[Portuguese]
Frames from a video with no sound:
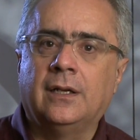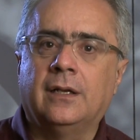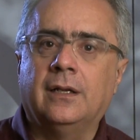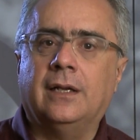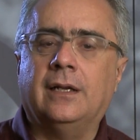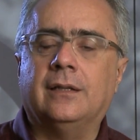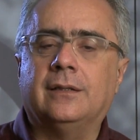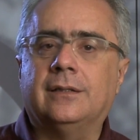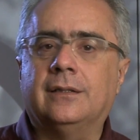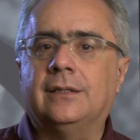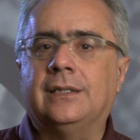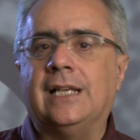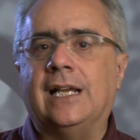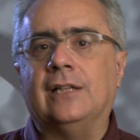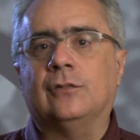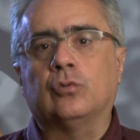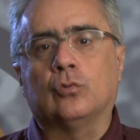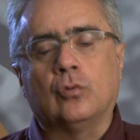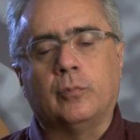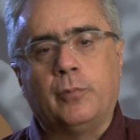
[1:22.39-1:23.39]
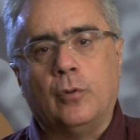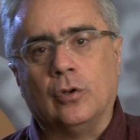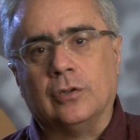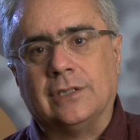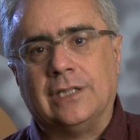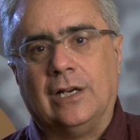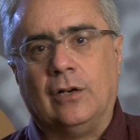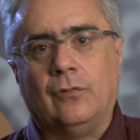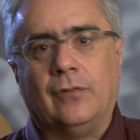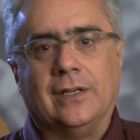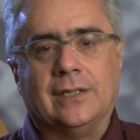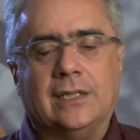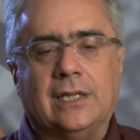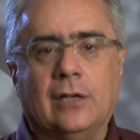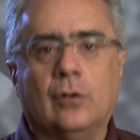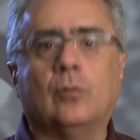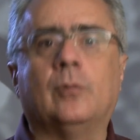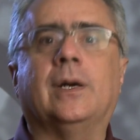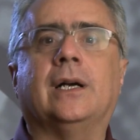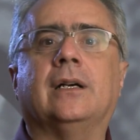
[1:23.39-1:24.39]
É, dentro do portal vai
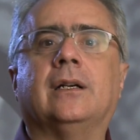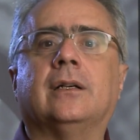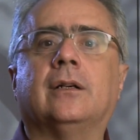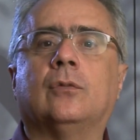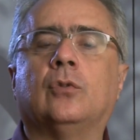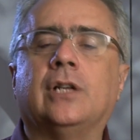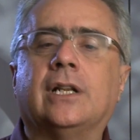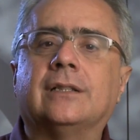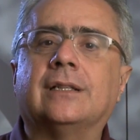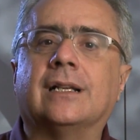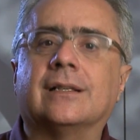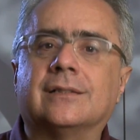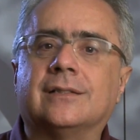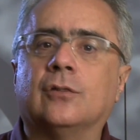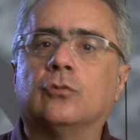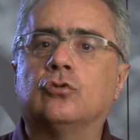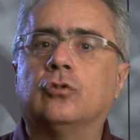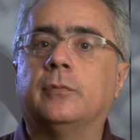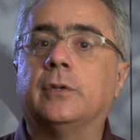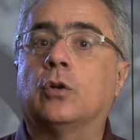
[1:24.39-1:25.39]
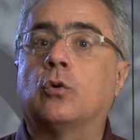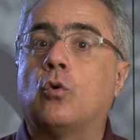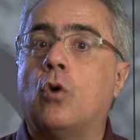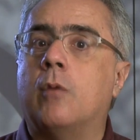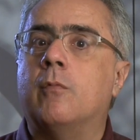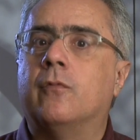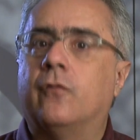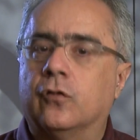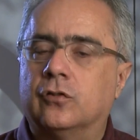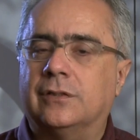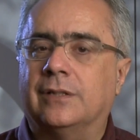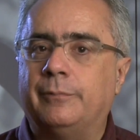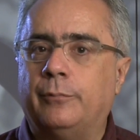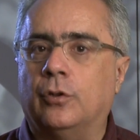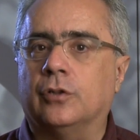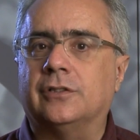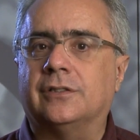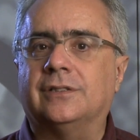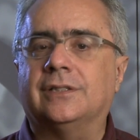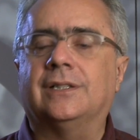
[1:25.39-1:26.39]
ter uma orientação sobre como você
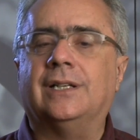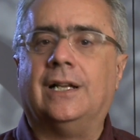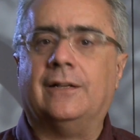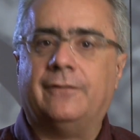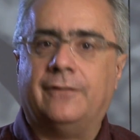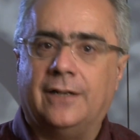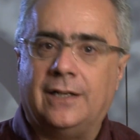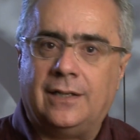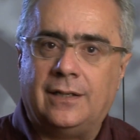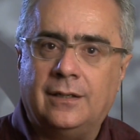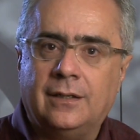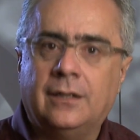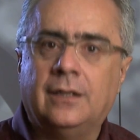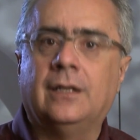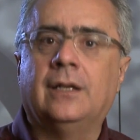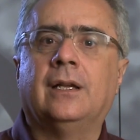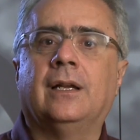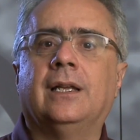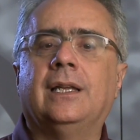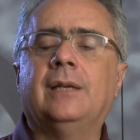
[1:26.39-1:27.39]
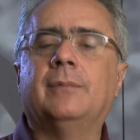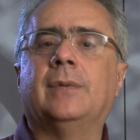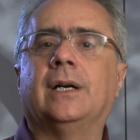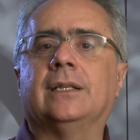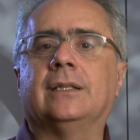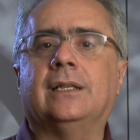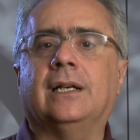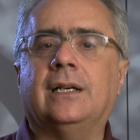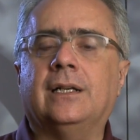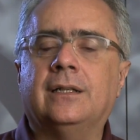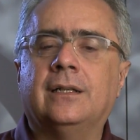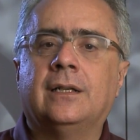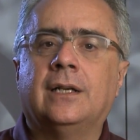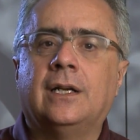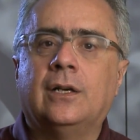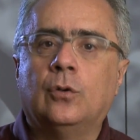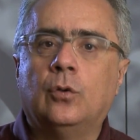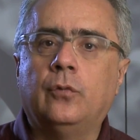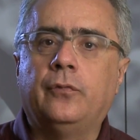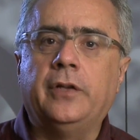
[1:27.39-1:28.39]
pode se gravar e mandar
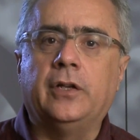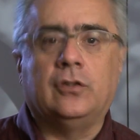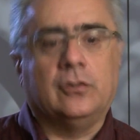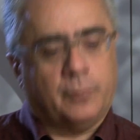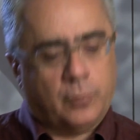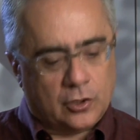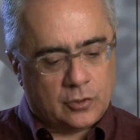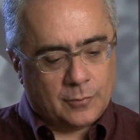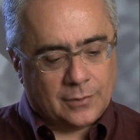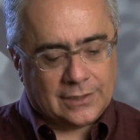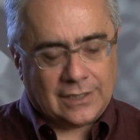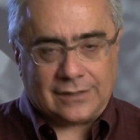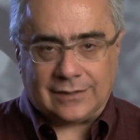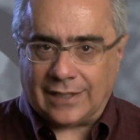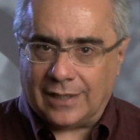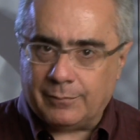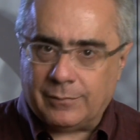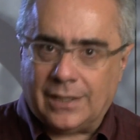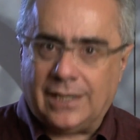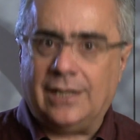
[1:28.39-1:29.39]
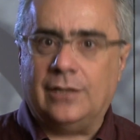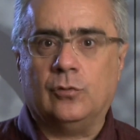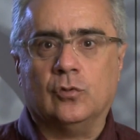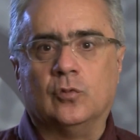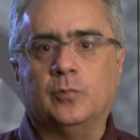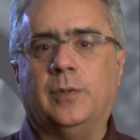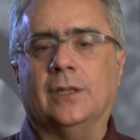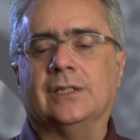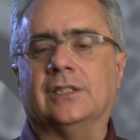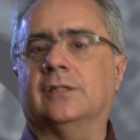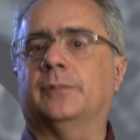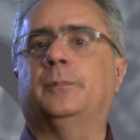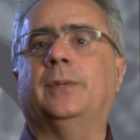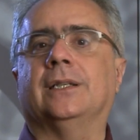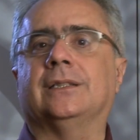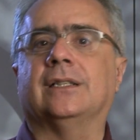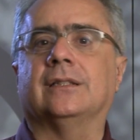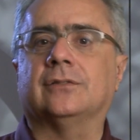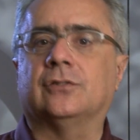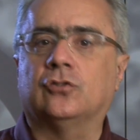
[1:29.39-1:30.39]
o vídeo. Pode mandar trabalhos,
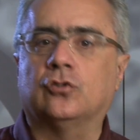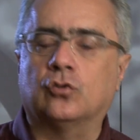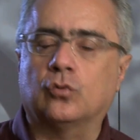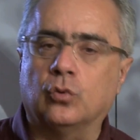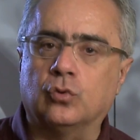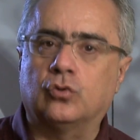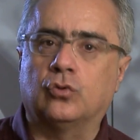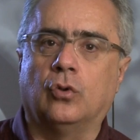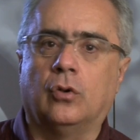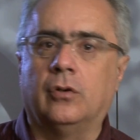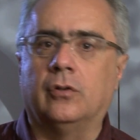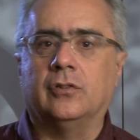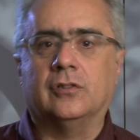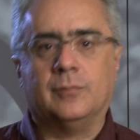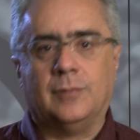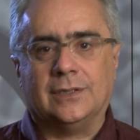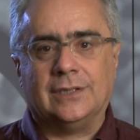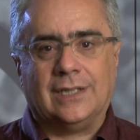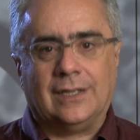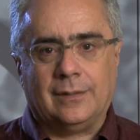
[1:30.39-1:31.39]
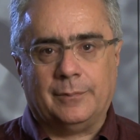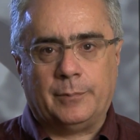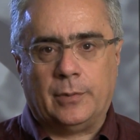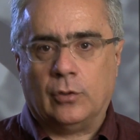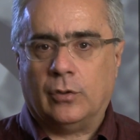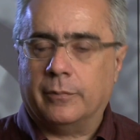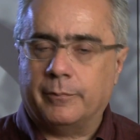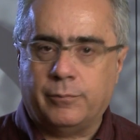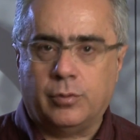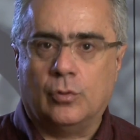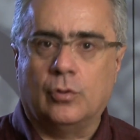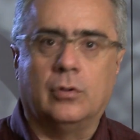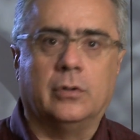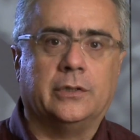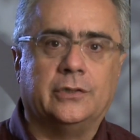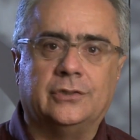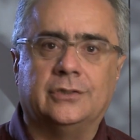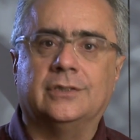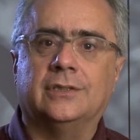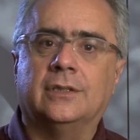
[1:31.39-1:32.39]
participar das discussões, mandar
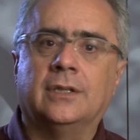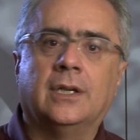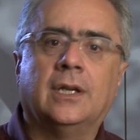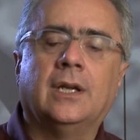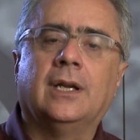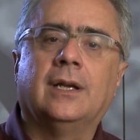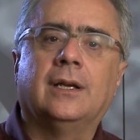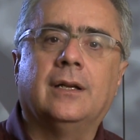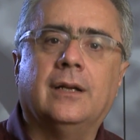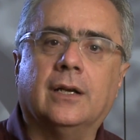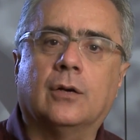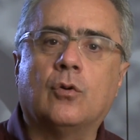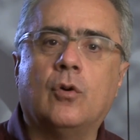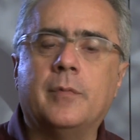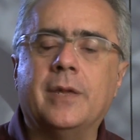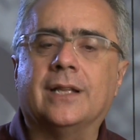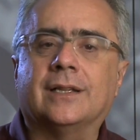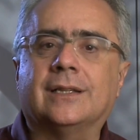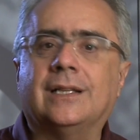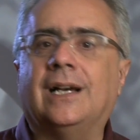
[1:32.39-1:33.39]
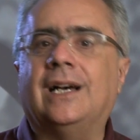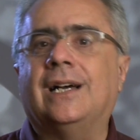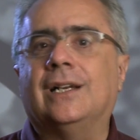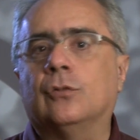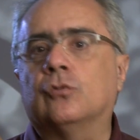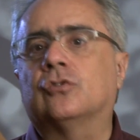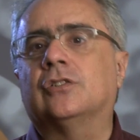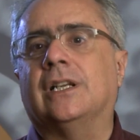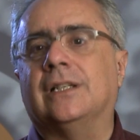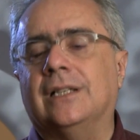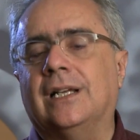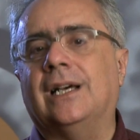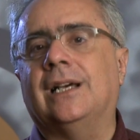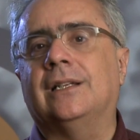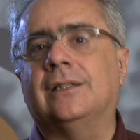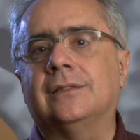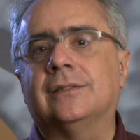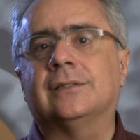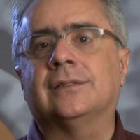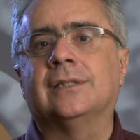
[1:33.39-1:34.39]
PowerPoint, é, comentários,
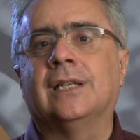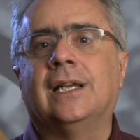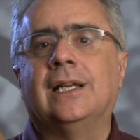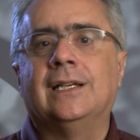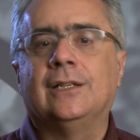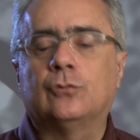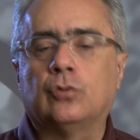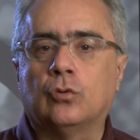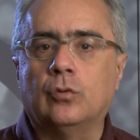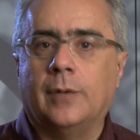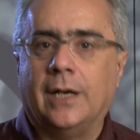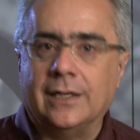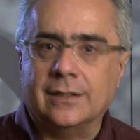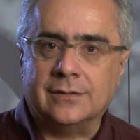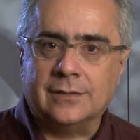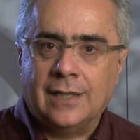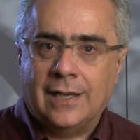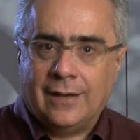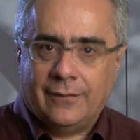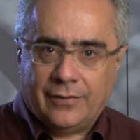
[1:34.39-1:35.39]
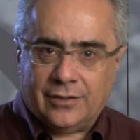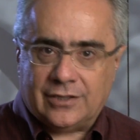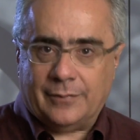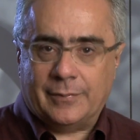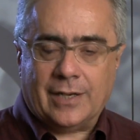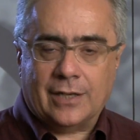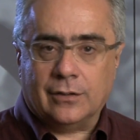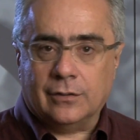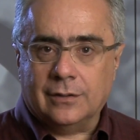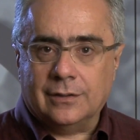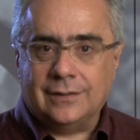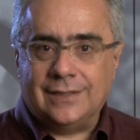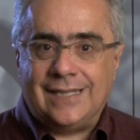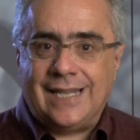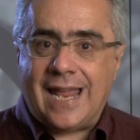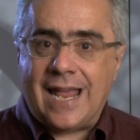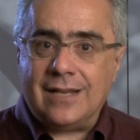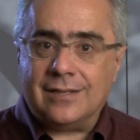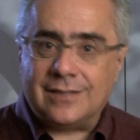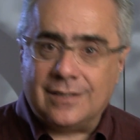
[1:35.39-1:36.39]
análises e tudo mais. Veja bem,
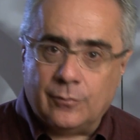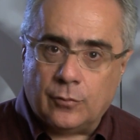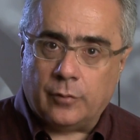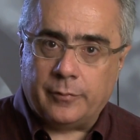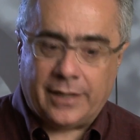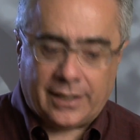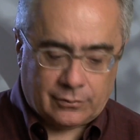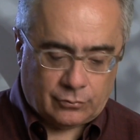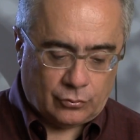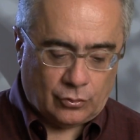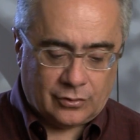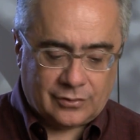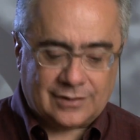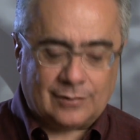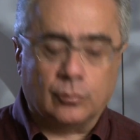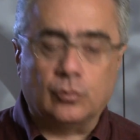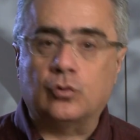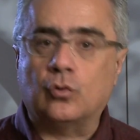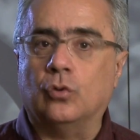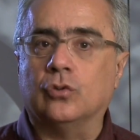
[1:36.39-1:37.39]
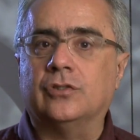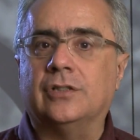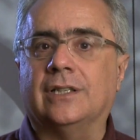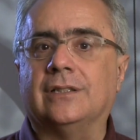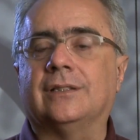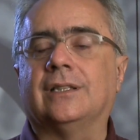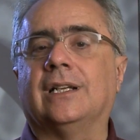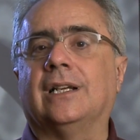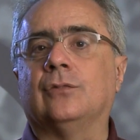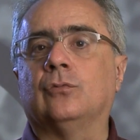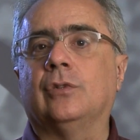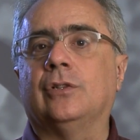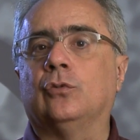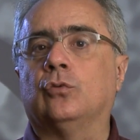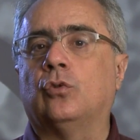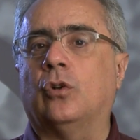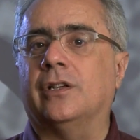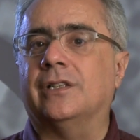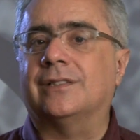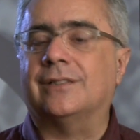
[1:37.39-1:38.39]
nesse momento nós estamos concentrando em
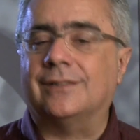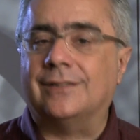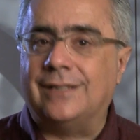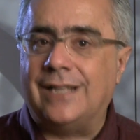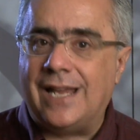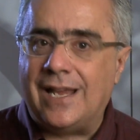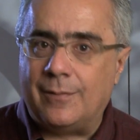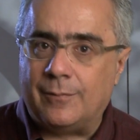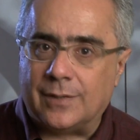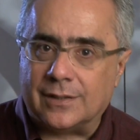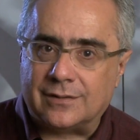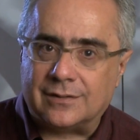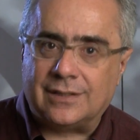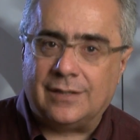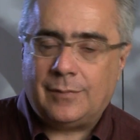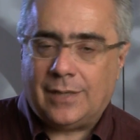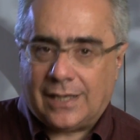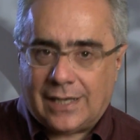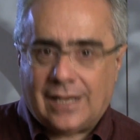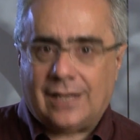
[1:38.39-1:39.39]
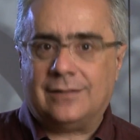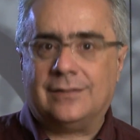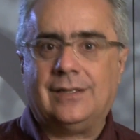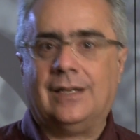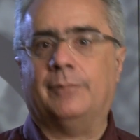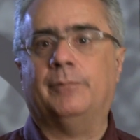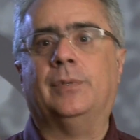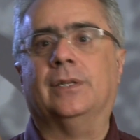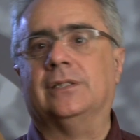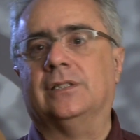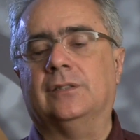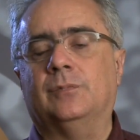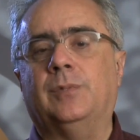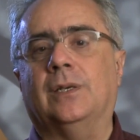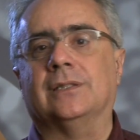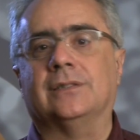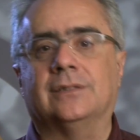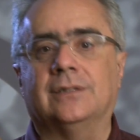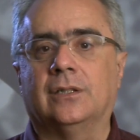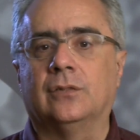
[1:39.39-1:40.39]
dois temas que merecem a
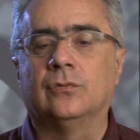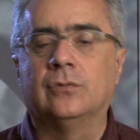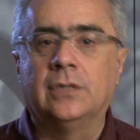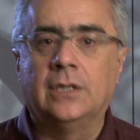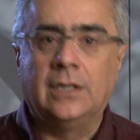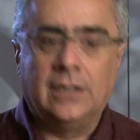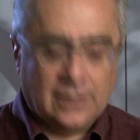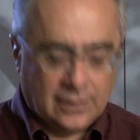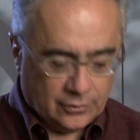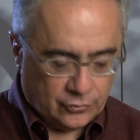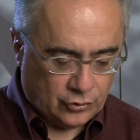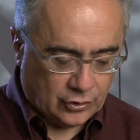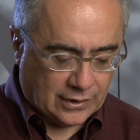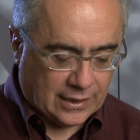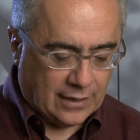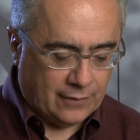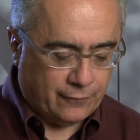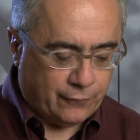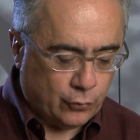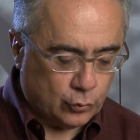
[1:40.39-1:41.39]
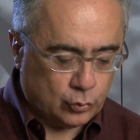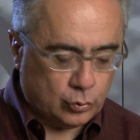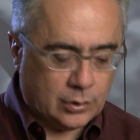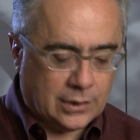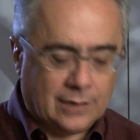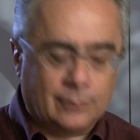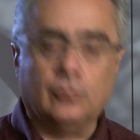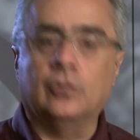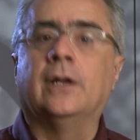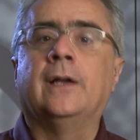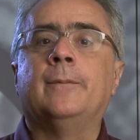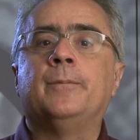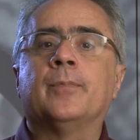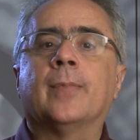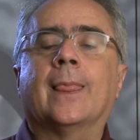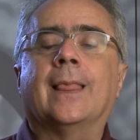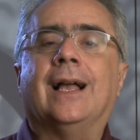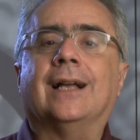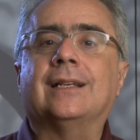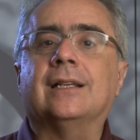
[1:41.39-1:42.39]
participação de quem for do ramo.
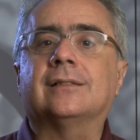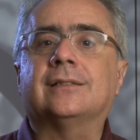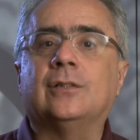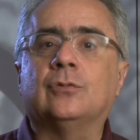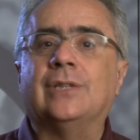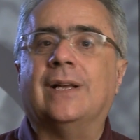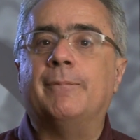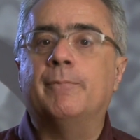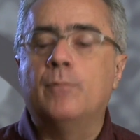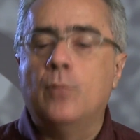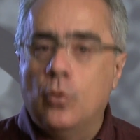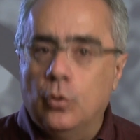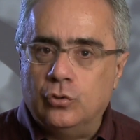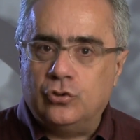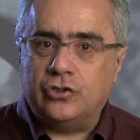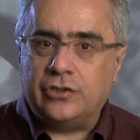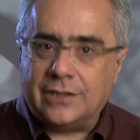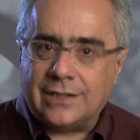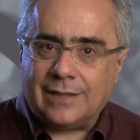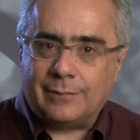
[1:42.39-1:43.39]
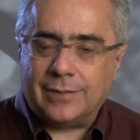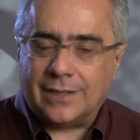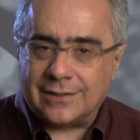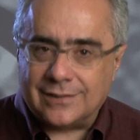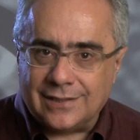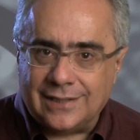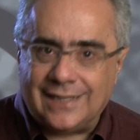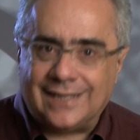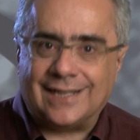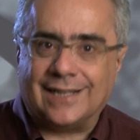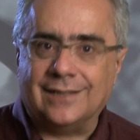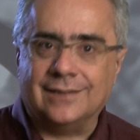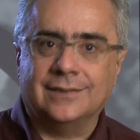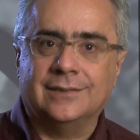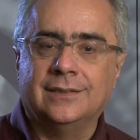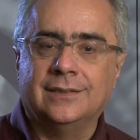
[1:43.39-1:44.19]
A questão da música brasileira.